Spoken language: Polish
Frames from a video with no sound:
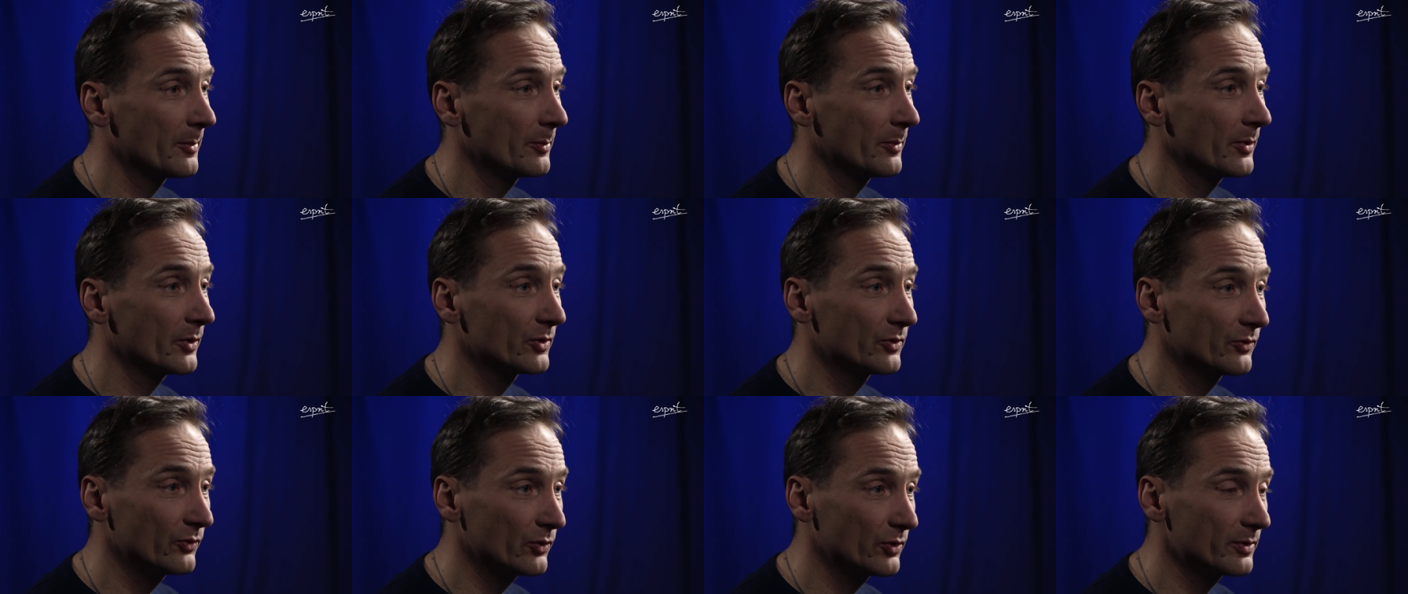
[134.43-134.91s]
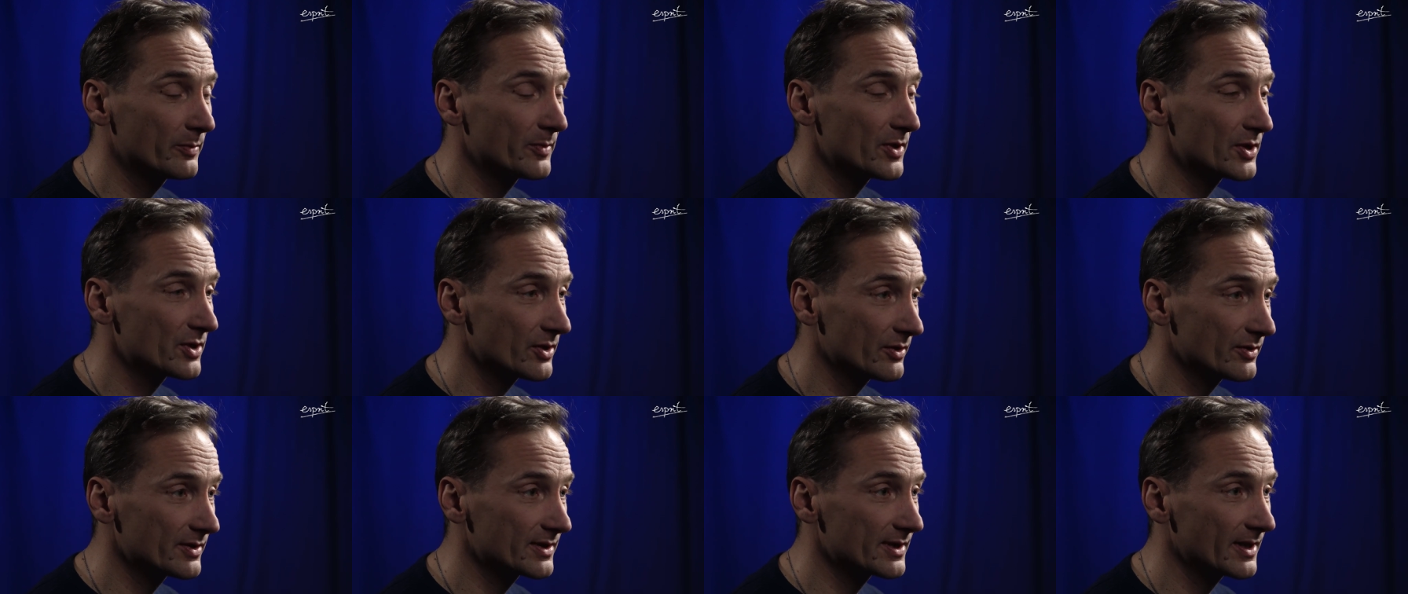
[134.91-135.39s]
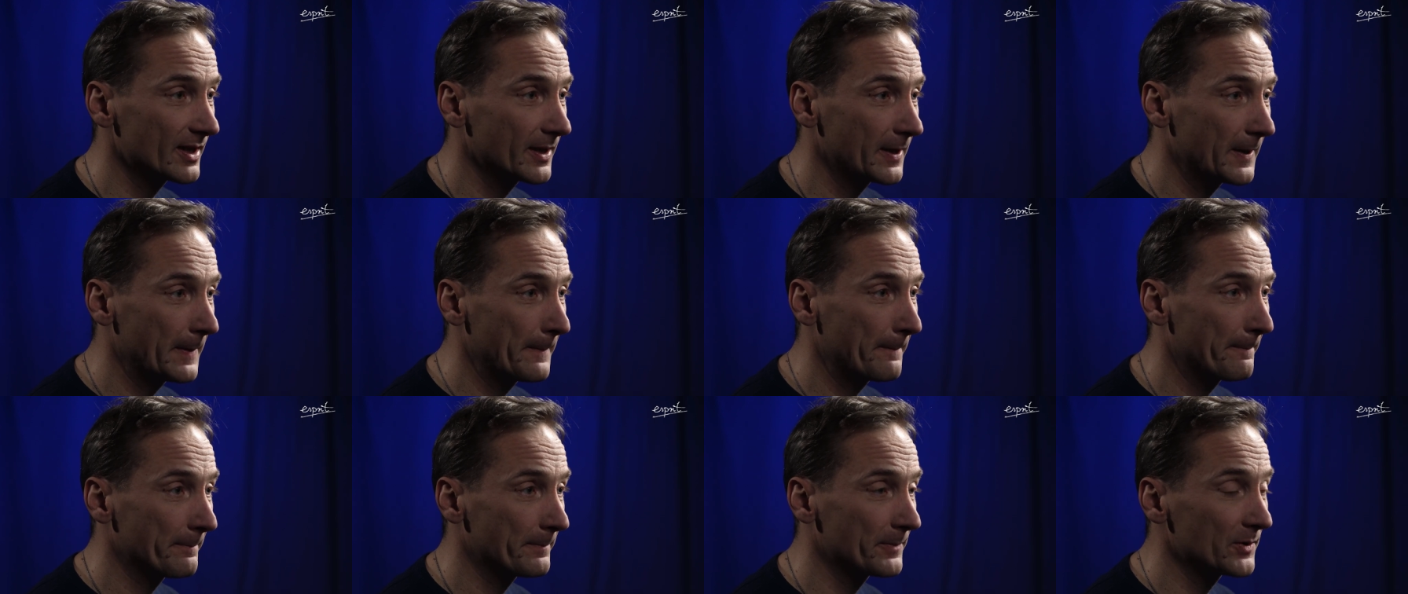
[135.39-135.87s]
Po dwóch
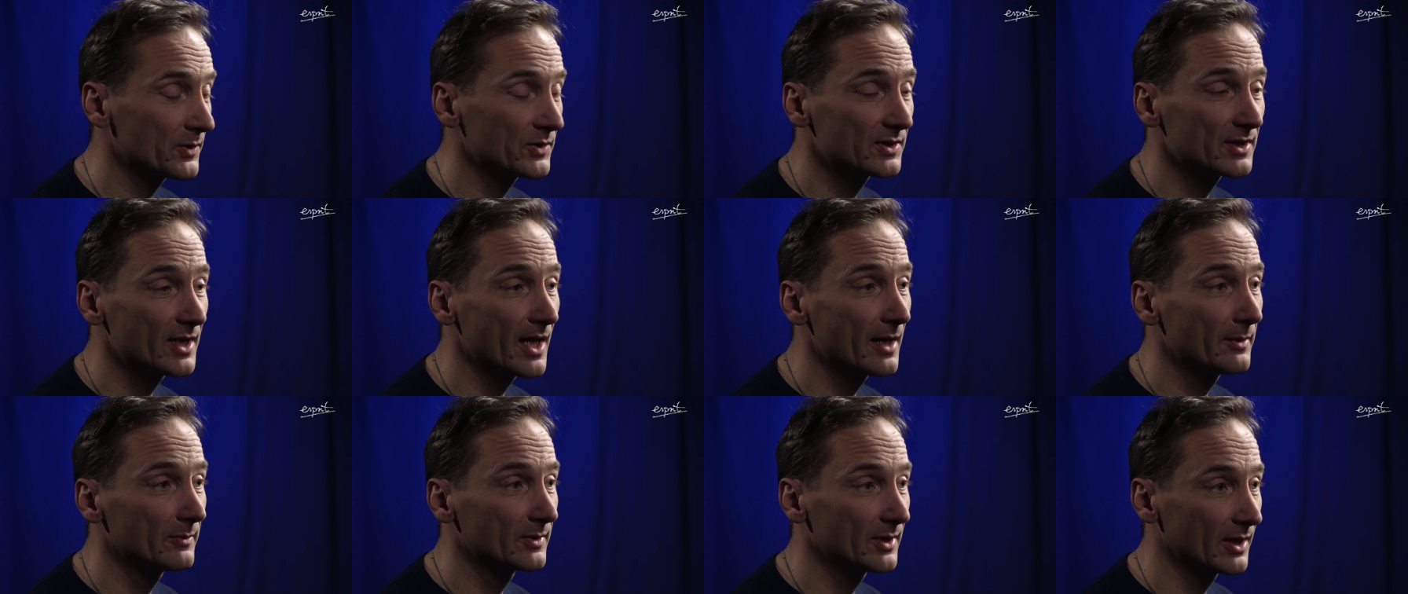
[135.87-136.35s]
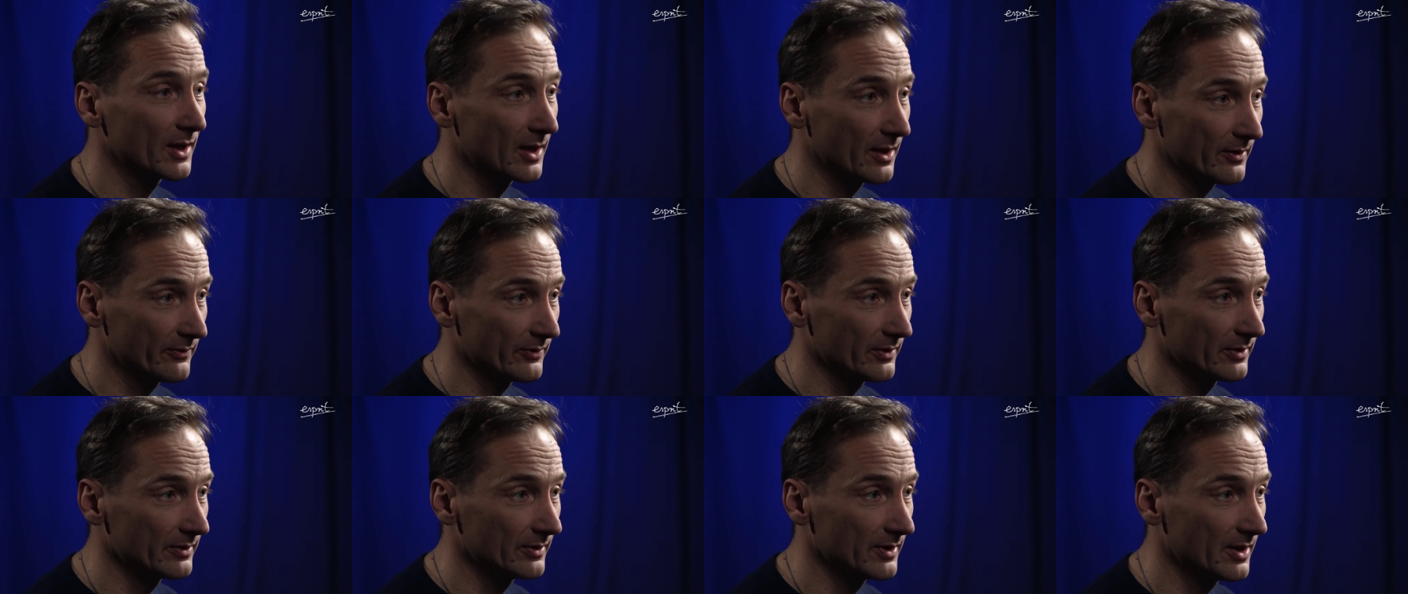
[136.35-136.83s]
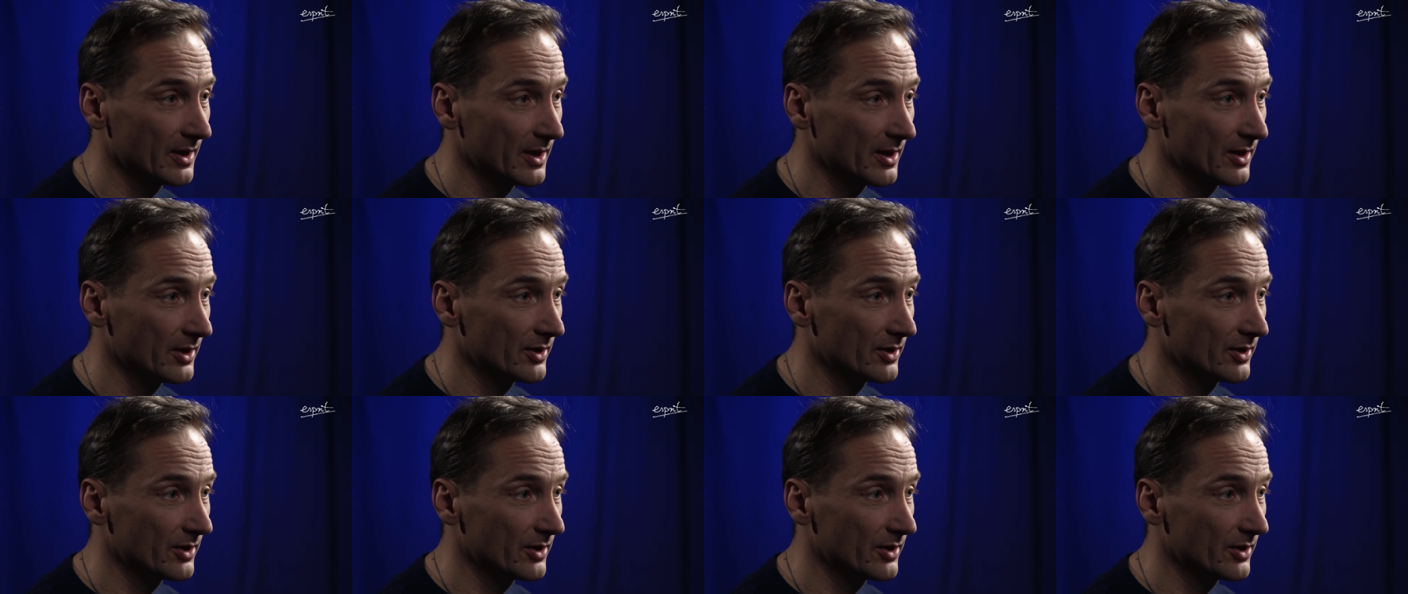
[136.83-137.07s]
miesiącach dostałem telefon,